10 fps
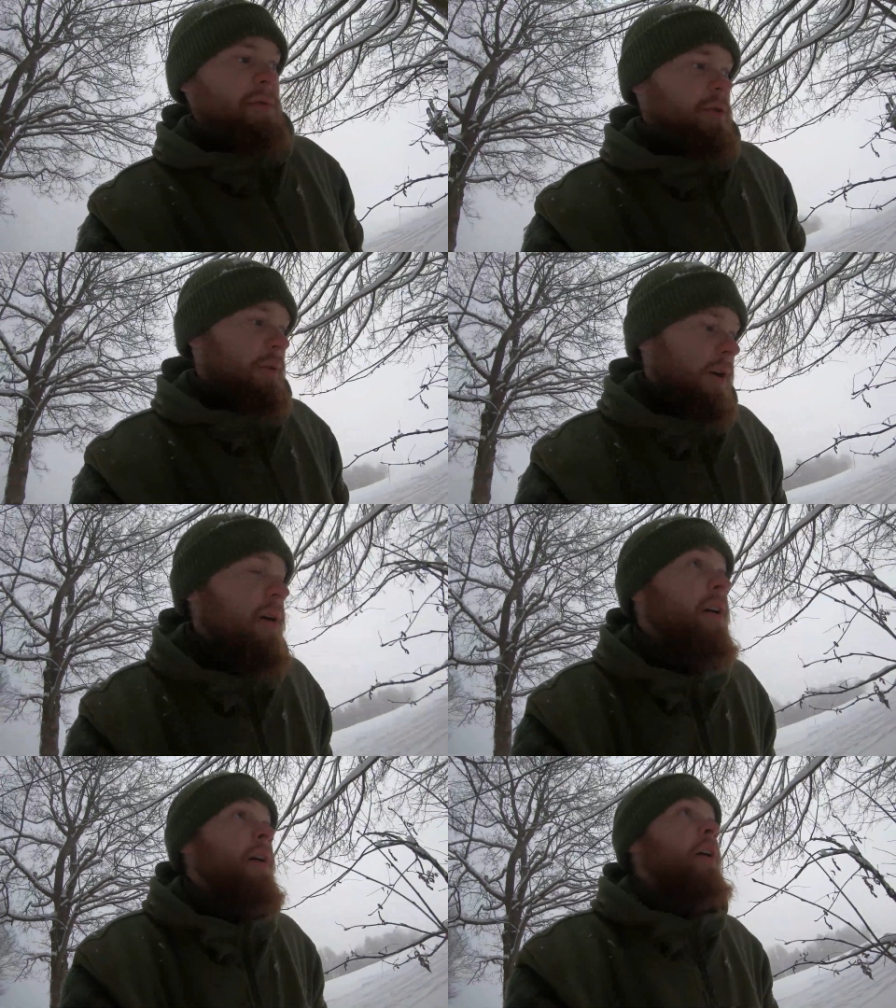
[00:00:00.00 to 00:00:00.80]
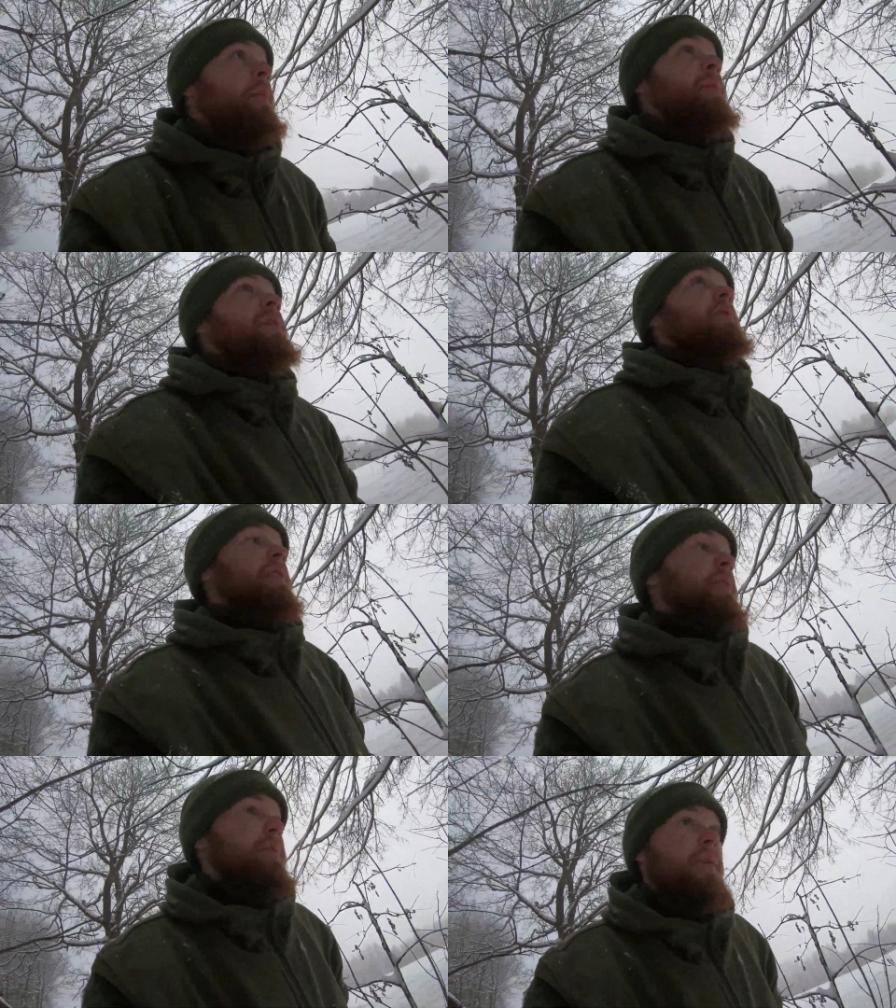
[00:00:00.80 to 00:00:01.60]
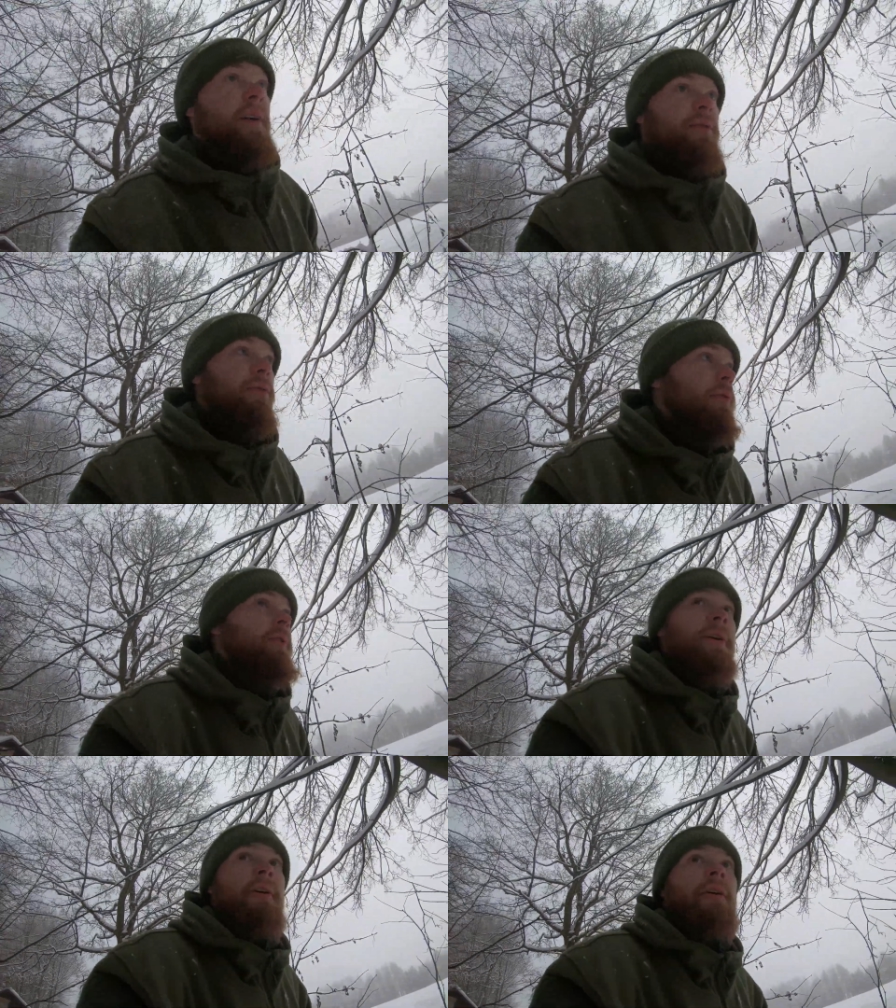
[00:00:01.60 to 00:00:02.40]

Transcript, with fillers: eben schon ein bisschen was aus dem Wald geholt.